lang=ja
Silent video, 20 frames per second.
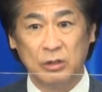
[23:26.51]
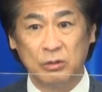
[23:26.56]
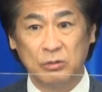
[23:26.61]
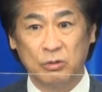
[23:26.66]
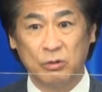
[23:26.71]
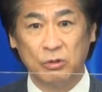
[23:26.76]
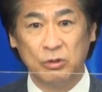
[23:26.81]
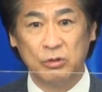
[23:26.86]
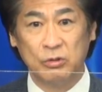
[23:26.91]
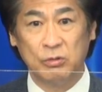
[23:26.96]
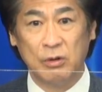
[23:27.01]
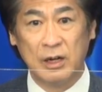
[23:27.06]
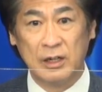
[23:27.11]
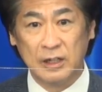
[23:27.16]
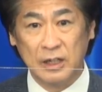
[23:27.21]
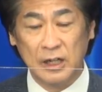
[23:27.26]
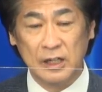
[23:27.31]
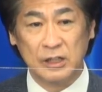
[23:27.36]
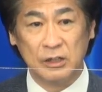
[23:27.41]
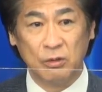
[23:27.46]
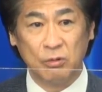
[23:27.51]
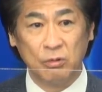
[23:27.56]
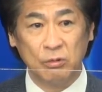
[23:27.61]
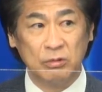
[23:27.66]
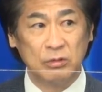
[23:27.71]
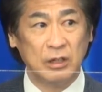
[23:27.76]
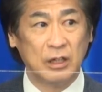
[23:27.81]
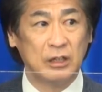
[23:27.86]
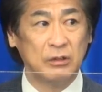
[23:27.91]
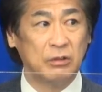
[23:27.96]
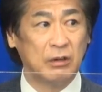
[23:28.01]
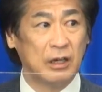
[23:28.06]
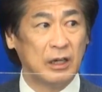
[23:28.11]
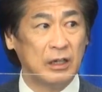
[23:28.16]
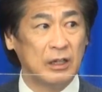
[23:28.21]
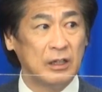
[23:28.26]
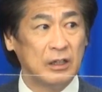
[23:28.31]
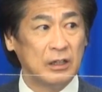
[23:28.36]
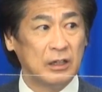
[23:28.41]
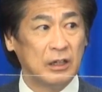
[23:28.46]
こういう若い本来は
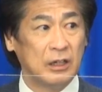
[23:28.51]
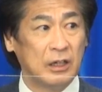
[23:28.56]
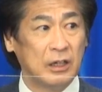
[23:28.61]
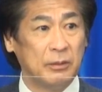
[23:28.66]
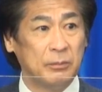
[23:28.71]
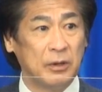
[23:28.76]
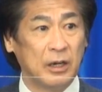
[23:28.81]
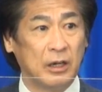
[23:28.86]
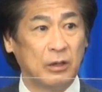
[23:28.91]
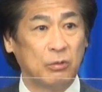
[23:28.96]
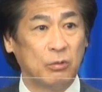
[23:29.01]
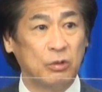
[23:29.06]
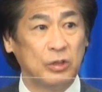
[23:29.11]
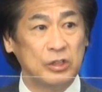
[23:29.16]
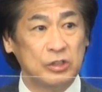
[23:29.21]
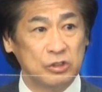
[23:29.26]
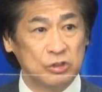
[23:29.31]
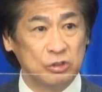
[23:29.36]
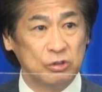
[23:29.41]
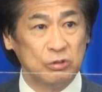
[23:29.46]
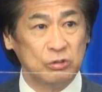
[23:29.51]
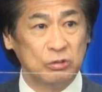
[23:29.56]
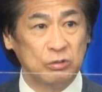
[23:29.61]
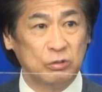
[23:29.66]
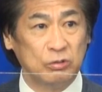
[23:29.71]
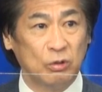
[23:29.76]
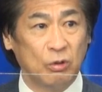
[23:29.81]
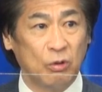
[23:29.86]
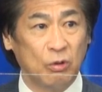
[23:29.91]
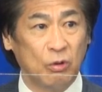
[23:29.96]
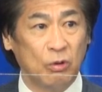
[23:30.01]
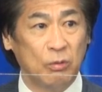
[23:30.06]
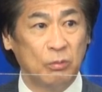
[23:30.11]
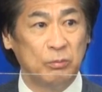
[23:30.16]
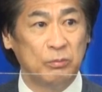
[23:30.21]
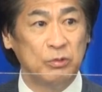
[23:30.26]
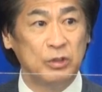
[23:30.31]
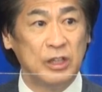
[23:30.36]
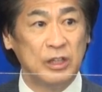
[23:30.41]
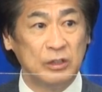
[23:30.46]
あまあ孤立と
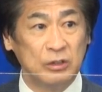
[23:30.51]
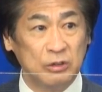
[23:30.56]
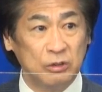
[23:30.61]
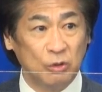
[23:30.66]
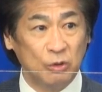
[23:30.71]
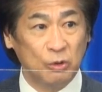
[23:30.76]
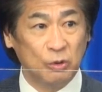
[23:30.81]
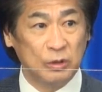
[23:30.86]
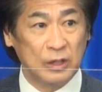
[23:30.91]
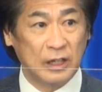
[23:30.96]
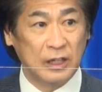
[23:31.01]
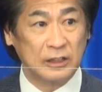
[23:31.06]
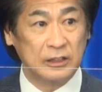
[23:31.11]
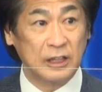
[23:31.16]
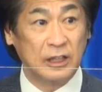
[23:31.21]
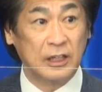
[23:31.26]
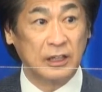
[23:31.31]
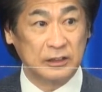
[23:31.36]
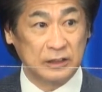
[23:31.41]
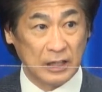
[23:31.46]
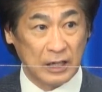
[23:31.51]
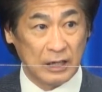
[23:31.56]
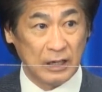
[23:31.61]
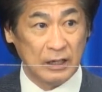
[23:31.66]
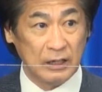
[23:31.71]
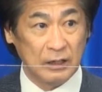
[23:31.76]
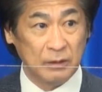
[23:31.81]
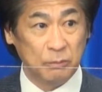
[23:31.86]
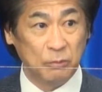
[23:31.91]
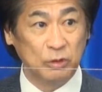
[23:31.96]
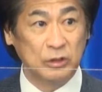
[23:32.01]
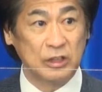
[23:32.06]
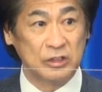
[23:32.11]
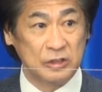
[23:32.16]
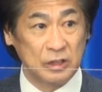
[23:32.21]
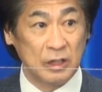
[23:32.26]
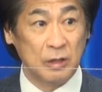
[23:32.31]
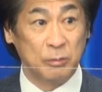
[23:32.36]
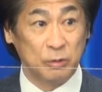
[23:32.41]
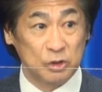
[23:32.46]
無縁のような方々もで
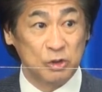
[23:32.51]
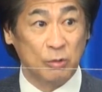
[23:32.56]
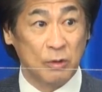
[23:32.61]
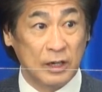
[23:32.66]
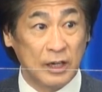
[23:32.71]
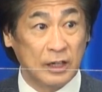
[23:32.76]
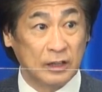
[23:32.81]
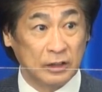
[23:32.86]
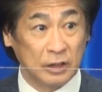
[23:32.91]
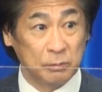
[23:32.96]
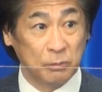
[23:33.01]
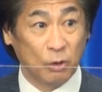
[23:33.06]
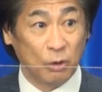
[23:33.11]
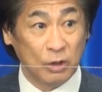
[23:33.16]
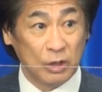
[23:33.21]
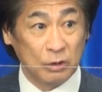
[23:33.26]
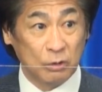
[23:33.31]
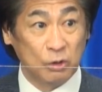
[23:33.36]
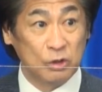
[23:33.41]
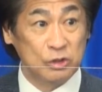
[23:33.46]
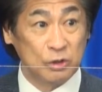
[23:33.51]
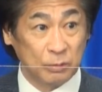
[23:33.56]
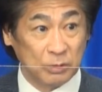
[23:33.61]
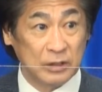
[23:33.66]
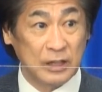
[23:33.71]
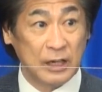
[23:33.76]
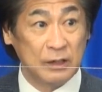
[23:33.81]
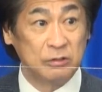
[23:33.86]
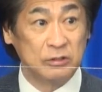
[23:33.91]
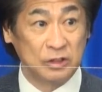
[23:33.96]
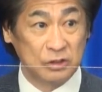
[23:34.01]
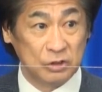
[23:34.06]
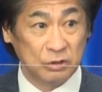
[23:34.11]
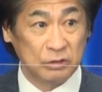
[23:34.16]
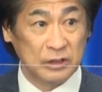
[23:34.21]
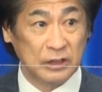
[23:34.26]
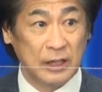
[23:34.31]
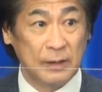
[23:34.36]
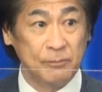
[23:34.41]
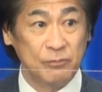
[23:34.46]
すねいやもちろん若い方にも法律の問題あるんですよ
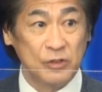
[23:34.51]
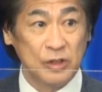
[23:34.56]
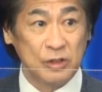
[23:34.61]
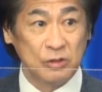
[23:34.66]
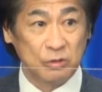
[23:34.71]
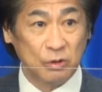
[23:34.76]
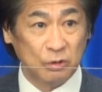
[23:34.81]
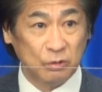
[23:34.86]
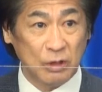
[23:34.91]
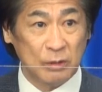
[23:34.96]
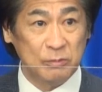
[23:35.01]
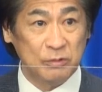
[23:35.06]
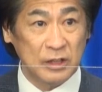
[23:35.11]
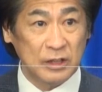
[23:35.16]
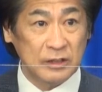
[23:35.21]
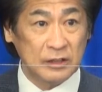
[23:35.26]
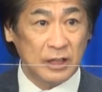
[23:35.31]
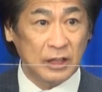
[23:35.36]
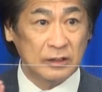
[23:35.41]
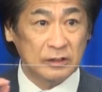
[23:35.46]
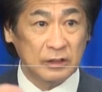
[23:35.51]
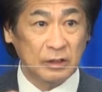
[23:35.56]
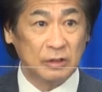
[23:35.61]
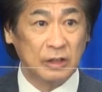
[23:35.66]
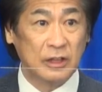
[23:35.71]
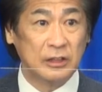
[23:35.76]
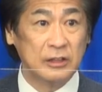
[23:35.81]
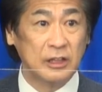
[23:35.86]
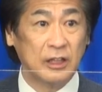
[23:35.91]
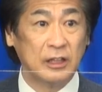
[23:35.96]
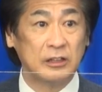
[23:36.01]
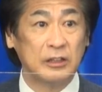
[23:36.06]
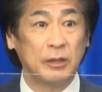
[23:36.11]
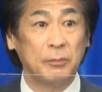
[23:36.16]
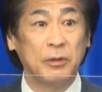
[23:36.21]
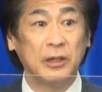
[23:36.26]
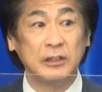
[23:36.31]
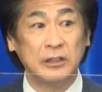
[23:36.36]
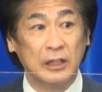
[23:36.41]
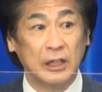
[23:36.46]
ただそれとは無縁であったような方々
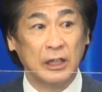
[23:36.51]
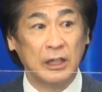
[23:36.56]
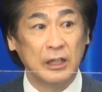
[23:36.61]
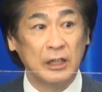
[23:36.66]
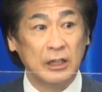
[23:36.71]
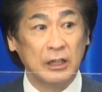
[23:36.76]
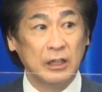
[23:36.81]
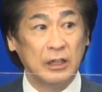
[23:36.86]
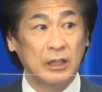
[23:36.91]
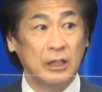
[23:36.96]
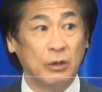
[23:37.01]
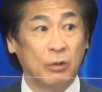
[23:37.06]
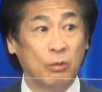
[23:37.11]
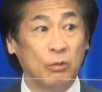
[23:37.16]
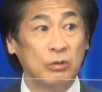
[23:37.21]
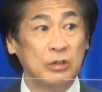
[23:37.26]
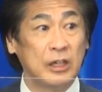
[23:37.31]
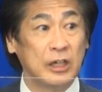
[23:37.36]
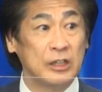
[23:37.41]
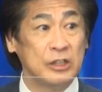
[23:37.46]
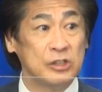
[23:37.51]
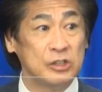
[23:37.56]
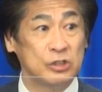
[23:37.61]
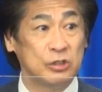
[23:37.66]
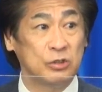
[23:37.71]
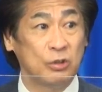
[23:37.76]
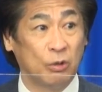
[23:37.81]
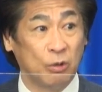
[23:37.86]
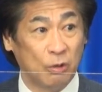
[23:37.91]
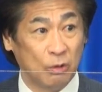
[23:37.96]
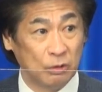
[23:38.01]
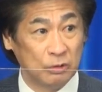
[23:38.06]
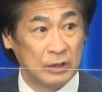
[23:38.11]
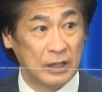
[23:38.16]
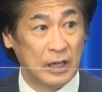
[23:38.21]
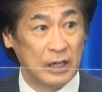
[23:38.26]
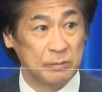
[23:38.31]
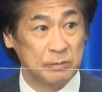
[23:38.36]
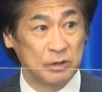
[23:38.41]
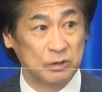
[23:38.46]
まで、えー、オンライン授業
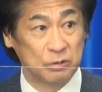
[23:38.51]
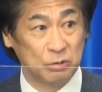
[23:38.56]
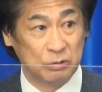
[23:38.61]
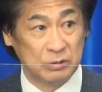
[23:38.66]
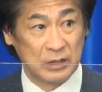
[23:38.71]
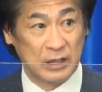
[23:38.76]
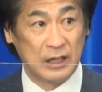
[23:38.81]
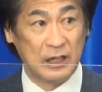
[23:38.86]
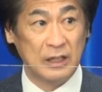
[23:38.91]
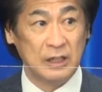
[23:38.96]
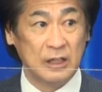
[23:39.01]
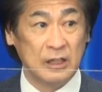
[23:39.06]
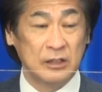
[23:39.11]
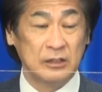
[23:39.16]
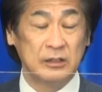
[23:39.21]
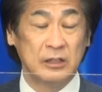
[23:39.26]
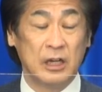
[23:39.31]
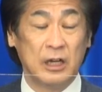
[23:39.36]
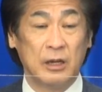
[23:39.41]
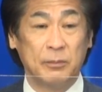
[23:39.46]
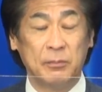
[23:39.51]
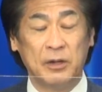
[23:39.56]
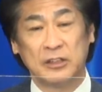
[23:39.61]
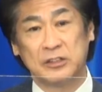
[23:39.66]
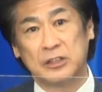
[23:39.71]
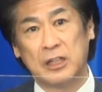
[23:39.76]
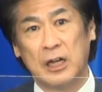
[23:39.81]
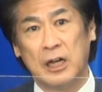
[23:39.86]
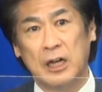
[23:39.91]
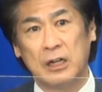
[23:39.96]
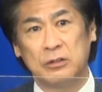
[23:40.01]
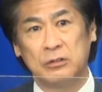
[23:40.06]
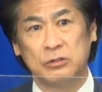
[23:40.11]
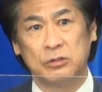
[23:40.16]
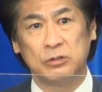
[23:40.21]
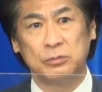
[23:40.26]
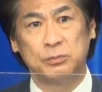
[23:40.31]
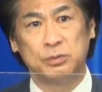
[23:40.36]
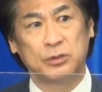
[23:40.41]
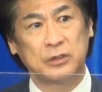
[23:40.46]
でありますとかな、まあ、
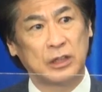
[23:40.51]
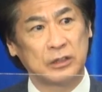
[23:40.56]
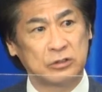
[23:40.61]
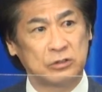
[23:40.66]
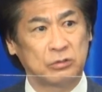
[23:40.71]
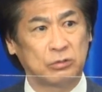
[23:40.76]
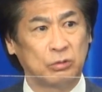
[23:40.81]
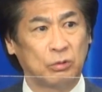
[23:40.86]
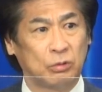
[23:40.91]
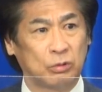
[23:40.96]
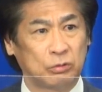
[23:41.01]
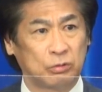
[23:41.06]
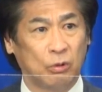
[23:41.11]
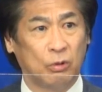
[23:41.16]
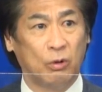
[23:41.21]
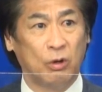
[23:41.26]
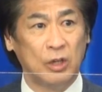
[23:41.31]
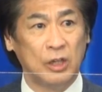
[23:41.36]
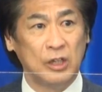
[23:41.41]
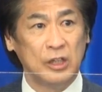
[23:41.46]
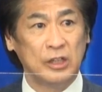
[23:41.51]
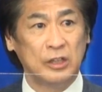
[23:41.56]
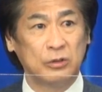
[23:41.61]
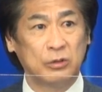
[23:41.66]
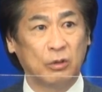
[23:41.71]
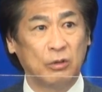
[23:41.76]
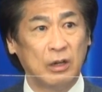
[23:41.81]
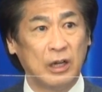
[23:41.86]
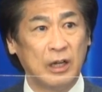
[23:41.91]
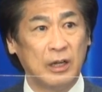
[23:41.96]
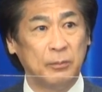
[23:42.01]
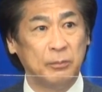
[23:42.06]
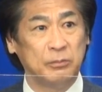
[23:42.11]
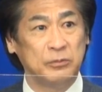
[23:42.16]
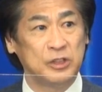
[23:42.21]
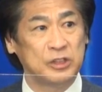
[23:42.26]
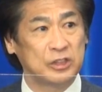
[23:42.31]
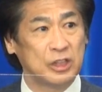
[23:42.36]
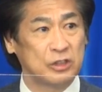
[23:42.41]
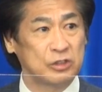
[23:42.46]
サークル部活等々人が
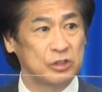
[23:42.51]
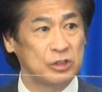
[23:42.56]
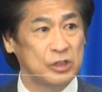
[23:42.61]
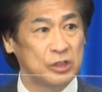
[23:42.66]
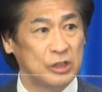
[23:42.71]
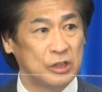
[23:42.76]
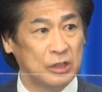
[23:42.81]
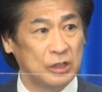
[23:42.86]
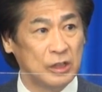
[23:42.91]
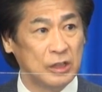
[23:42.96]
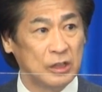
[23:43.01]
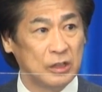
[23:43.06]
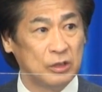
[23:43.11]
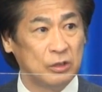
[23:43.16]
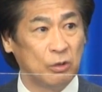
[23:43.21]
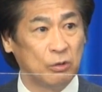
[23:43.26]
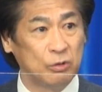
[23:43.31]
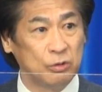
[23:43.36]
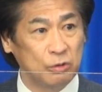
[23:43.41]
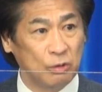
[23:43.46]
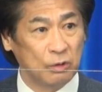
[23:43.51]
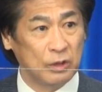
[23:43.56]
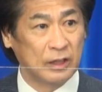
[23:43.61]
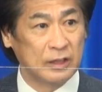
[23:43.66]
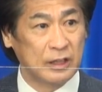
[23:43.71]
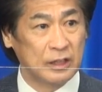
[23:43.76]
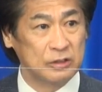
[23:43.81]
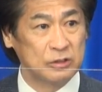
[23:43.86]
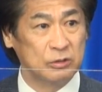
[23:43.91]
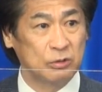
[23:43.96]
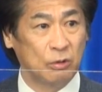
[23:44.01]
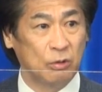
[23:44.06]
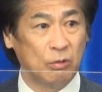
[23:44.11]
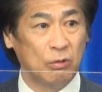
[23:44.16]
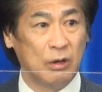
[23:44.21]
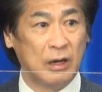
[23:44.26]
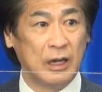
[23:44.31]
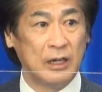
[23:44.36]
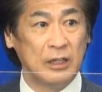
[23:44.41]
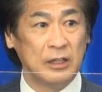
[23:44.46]
密接によるような活
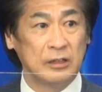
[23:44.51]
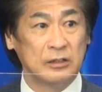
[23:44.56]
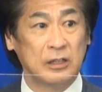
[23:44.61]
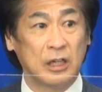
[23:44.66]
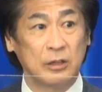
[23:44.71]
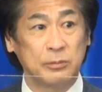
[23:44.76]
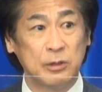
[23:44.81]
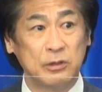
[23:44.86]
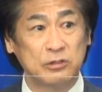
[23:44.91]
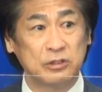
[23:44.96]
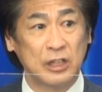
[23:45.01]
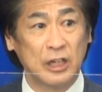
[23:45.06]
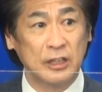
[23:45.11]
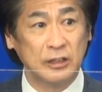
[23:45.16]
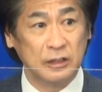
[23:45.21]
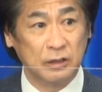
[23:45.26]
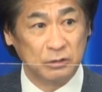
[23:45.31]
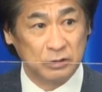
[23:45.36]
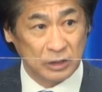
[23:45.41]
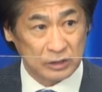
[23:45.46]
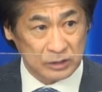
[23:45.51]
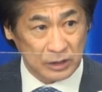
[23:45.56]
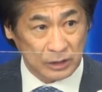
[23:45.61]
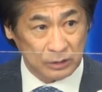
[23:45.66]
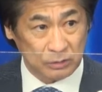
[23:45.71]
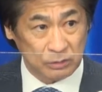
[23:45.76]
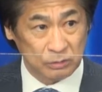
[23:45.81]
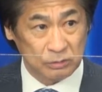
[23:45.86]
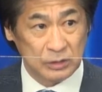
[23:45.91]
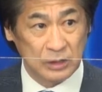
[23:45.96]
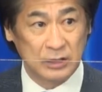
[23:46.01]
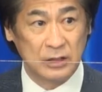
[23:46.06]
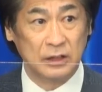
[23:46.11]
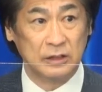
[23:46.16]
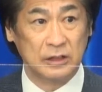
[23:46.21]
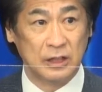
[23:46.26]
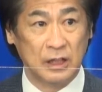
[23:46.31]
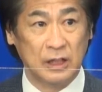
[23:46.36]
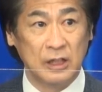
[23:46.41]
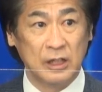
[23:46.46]
動はなるべく避けてくださいという
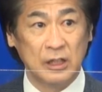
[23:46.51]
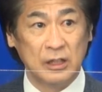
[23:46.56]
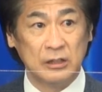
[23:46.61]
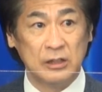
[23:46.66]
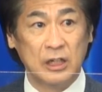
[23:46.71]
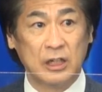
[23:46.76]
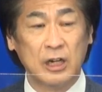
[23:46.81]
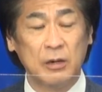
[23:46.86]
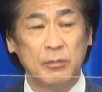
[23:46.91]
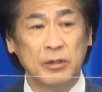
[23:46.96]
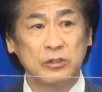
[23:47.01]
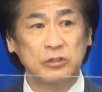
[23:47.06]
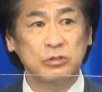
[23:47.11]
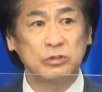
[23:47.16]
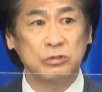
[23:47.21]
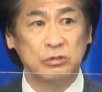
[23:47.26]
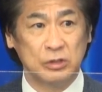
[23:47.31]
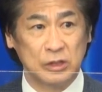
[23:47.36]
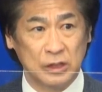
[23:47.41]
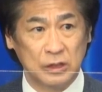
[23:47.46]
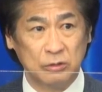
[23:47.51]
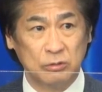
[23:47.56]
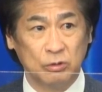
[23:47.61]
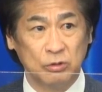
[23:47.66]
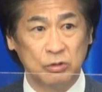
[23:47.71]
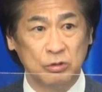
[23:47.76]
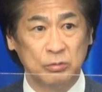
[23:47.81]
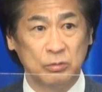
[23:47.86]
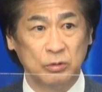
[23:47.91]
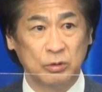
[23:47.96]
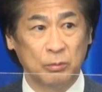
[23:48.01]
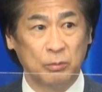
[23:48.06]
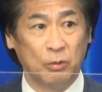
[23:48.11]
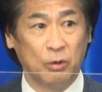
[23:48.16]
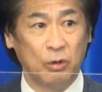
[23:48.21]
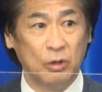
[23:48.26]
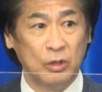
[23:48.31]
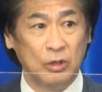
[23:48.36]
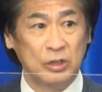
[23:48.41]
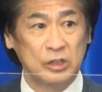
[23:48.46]
中で仲間づくりというもの
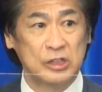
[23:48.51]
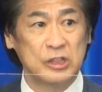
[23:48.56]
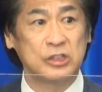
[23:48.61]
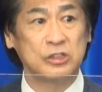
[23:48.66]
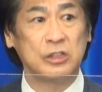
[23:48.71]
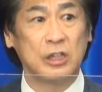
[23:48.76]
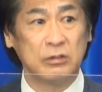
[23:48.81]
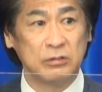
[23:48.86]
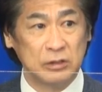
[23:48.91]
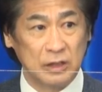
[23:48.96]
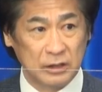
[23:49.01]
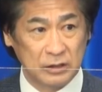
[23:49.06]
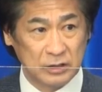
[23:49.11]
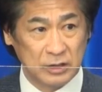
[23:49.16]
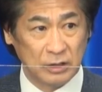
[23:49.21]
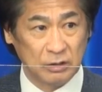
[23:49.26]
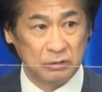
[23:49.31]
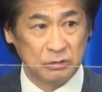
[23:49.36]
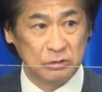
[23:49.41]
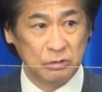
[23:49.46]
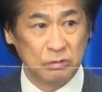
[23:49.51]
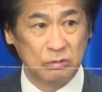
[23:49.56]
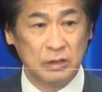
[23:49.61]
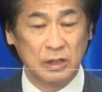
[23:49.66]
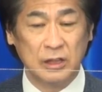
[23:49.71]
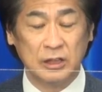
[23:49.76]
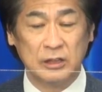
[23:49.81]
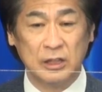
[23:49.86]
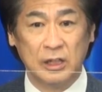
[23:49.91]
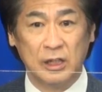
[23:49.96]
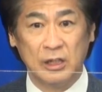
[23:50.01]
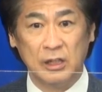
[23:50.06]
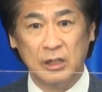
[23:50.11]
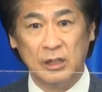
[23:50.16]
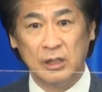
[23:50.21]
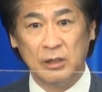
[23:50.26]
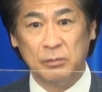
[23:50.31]
もしづらくなっているその中で、